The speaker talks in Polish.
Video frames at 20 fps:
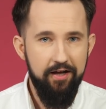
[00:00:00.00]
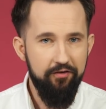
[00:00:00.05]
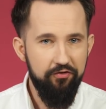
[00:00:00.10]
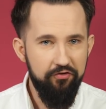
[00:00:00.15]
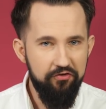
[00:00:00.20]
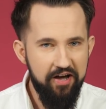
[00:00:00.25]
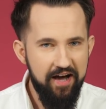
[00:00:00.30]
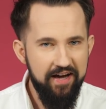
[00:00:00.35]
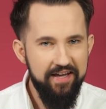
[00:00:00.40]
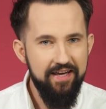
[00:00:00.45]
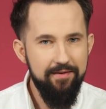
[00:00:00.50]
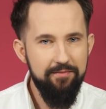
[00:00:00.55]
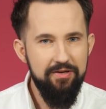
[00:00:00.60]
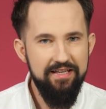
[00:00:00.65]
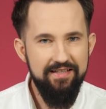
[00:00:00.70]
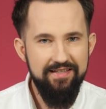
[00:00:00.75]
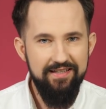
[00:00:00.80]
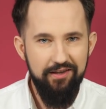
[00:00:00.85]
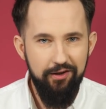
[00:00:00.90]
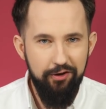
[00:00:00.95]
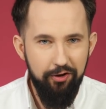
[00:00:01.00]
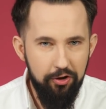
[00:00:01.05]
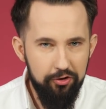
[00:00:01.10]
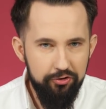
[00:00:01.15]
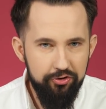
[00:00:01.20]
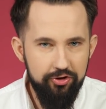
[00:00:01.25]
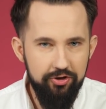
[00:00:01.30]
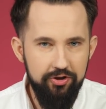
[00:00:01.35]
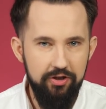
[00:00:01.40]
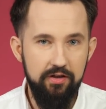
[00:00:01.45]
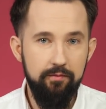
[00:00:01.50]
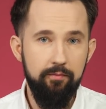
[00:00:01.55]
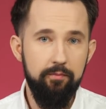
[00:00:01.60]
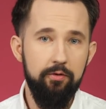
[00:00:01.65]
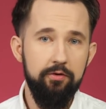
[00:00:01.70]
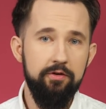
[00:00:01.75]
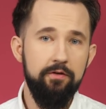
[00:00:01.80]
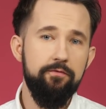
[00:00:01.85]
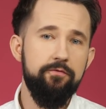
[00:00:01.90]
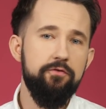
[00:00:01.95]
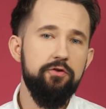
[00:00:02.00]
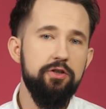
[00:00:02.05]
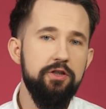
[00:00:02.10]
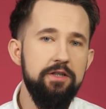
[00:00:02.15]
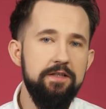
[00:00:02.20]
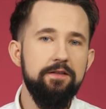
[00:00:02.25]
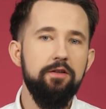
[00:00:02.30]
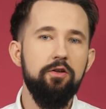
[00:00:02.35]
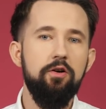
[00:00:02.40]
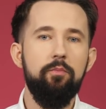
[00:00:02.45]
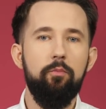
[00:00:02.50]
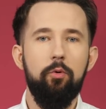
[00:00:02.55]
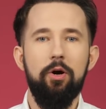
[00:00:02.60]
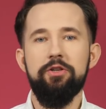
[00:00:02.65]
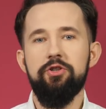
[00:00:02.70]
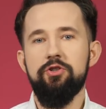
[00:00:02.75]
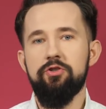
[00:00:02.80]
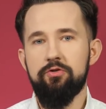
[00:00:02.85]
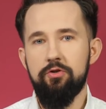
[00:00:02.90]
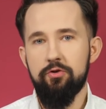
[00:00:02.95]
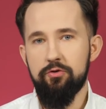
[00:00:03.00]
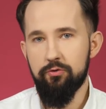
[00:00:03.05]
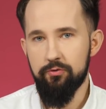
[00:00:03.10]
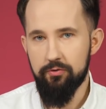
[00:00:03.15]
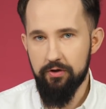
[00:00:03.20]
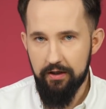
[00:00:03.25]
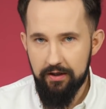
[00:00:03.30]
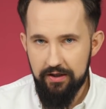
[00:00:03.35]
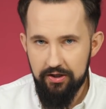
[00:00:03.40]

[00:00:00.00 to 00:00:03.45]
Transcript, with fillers: Najem jest droższy, bo wszystko płacisz do cudzej